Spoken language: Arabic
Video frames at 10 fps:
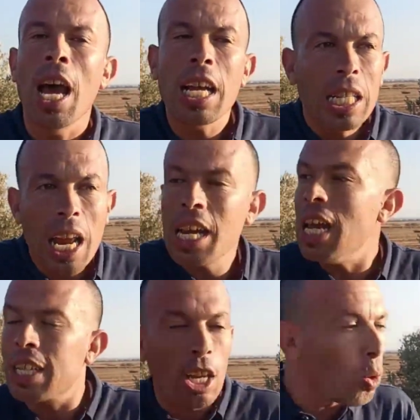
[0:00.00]
هاد الدراري
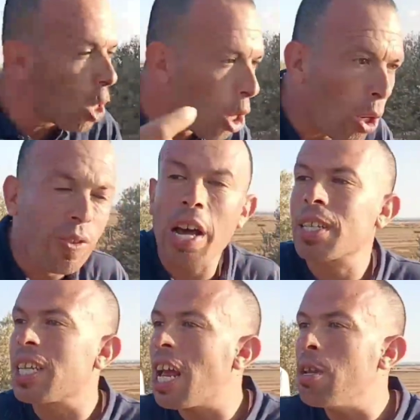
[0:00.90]
علاش كيقولوا هاد الحفر
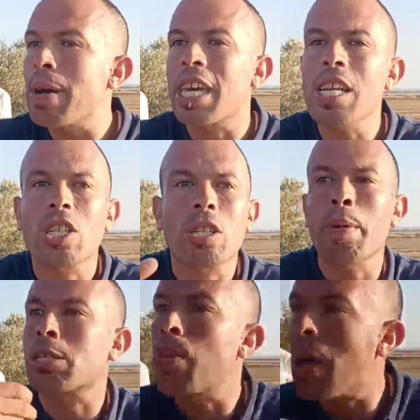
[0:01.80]
الدراري ما كاينش
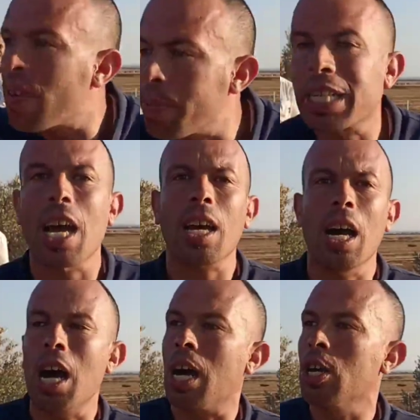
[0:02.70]
مسبح في
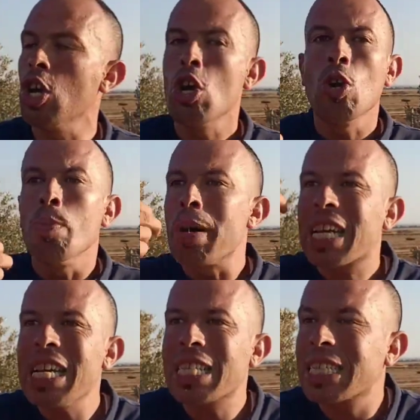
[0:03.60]
المنطقه ما
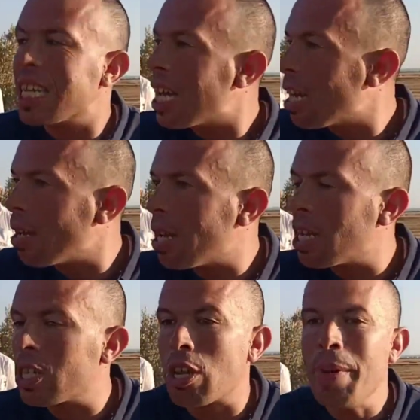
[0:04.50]
كاينش
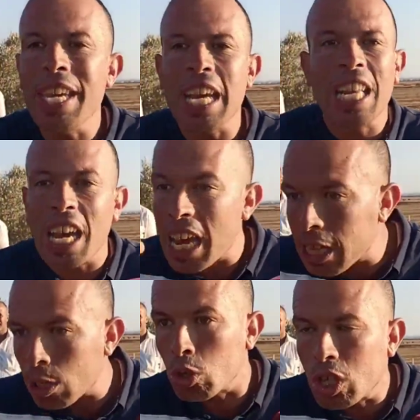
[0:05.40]
آه، جمعيات اللي
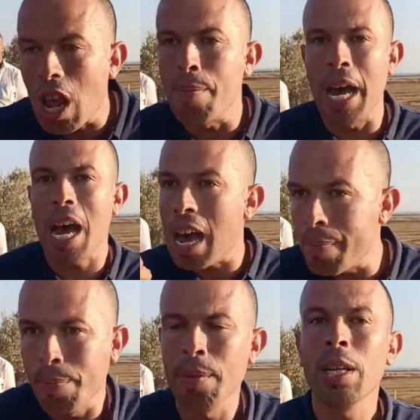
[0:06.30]
غيأطروا
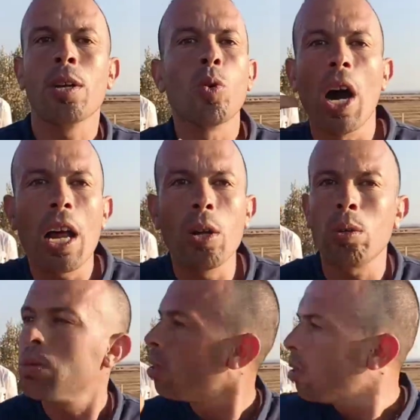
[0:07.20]
الشباب والو
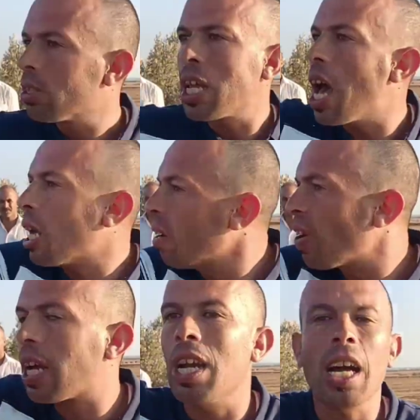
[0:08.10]
سارحا
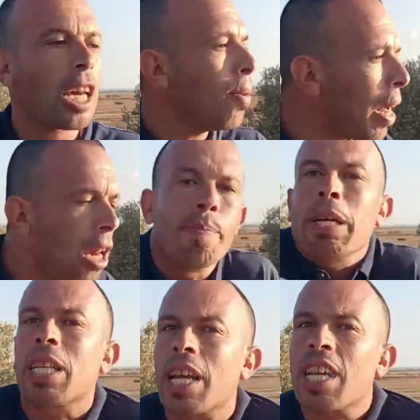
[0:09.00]
في الخلا كيبان لي
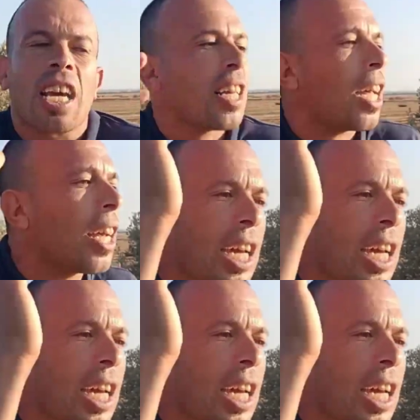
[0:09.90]
الماء الدراري كيتحرك